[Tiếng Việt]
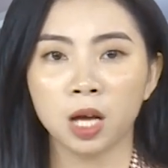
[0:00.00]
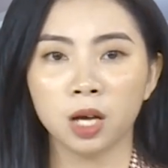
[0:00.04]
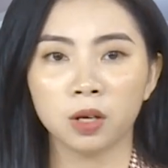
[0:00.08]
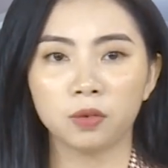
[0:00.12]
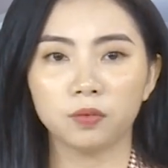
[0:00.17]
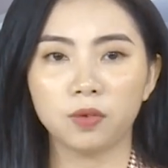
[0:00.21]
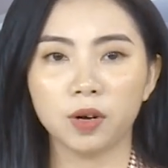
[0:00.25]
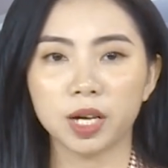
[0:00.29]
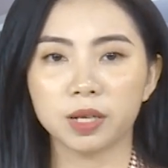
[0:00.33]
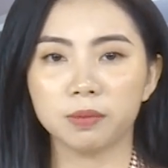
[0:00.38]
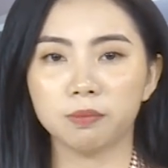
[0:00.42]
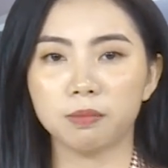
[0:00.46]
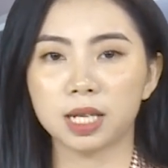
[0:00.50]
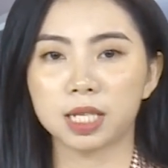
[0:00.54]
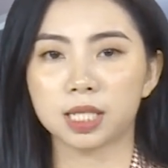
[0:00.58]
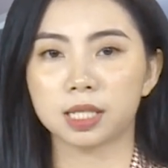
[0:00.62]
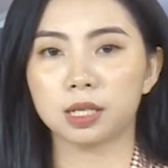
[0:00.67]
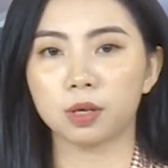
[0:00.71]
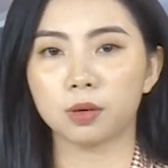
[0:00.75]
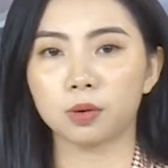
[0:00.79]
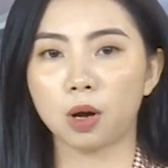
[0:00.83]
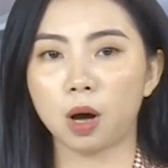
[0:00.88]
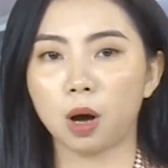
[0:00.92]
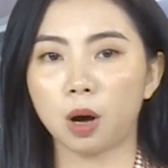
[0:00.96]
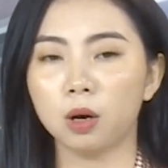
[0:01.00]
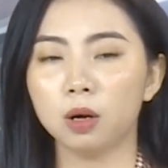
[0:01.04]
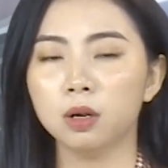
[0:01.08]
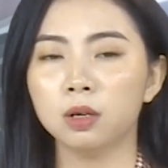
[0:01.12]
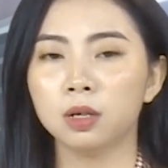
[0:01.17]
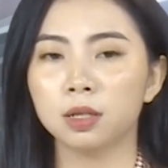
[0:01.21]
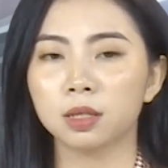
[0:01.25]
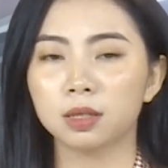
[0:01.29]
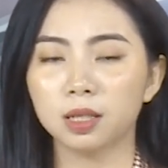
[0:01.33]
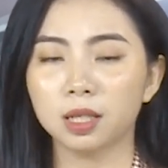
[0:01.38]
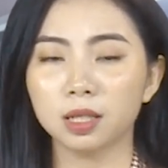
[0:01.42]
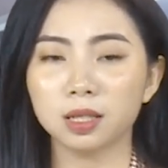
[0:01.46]
Vậy mà sau đó,
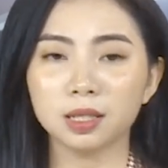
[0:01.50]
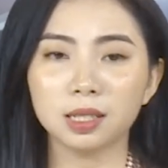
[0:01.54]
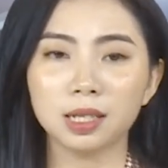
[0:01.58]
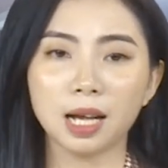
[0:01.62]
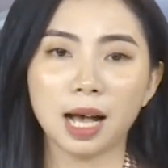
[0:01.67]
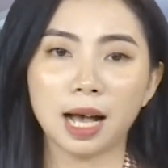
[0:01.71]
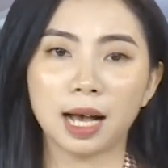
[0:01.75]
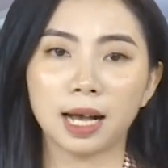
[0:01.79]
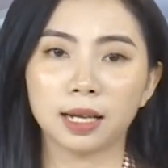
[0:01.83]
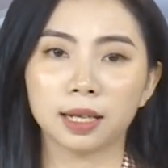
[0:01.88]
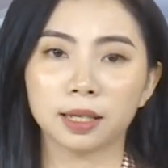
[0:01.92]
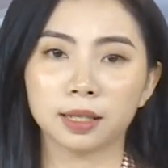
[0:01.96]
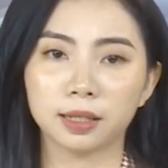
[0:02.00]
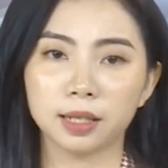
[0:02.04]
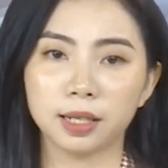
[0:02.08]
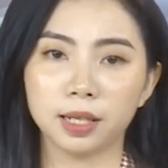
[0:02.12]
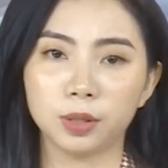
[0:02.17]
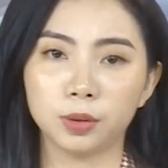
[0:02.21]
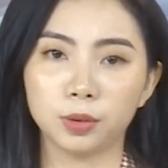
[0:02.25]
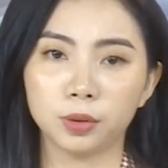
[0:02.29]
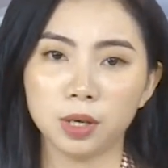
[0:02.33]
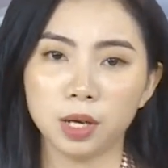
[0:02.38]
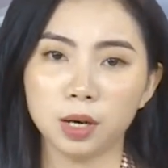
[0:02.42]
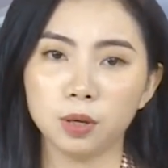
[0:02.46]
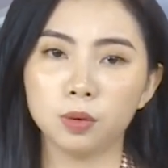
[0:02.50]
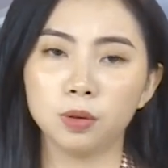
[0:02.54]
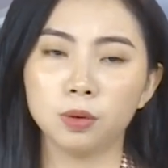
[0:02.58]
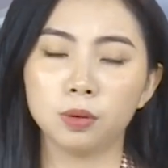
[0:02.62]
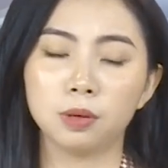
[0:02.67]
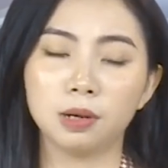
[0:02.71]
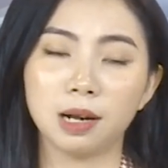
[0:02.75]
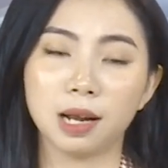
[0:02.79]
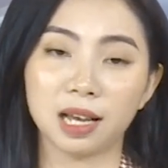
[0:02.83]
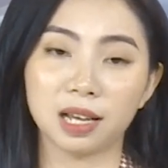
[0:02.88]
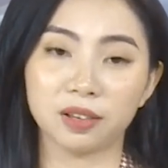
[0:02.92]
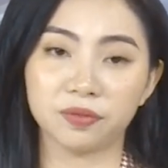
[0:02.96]
tất cả đều đâu
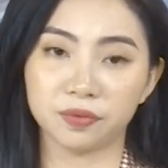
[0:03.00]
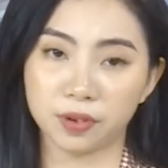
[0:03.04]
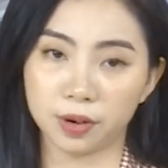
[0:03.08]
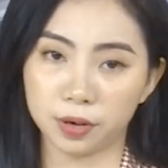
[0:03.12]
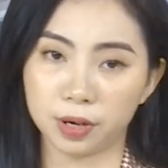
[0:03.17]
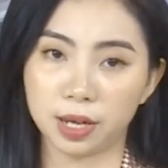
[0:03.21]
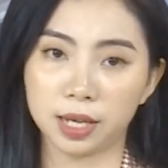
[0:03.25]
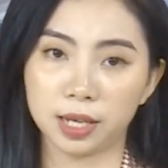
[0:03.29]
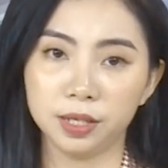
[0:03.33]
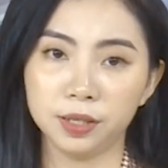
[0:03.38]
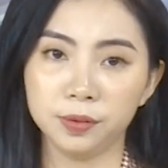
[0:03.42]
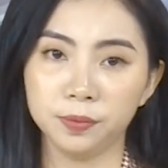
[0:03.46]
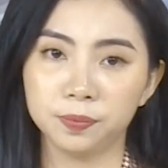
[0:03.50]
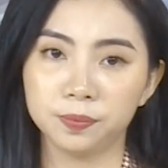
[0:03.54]
lại vào đấy.